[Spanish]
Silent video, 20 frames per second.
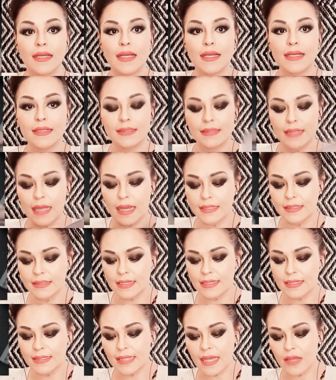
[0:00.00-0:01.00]
estar
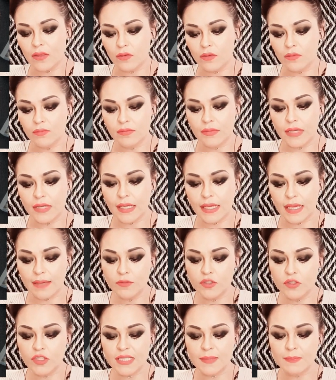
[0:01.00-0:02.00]
estresado. Eh, que hay
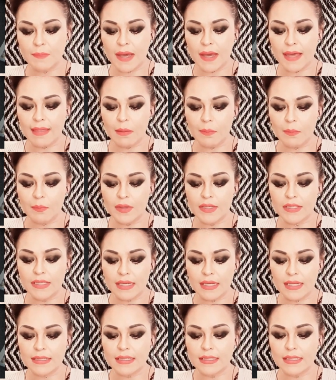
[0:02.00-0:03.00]
mucha espada. Puede
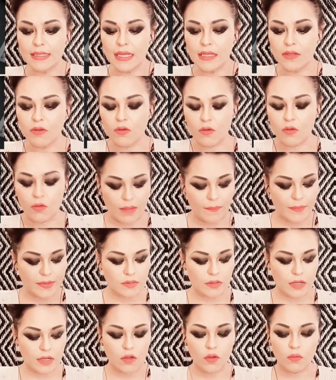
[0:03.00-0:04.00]
ser que estés lidiando con una
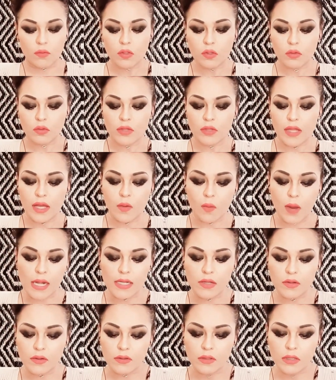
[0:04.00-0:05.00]
persona como tú de
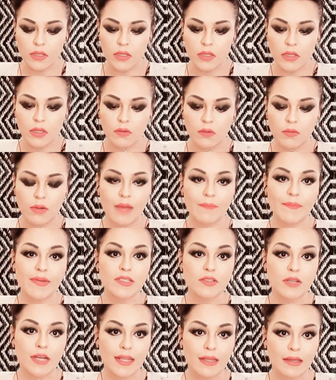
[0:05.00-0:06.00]
Acuario, una
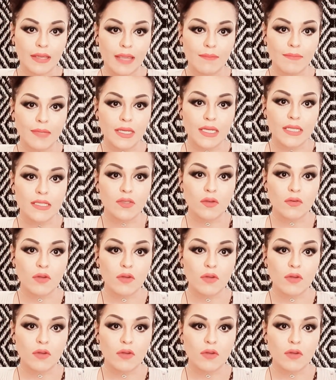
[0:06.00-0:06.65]
persona de Géminis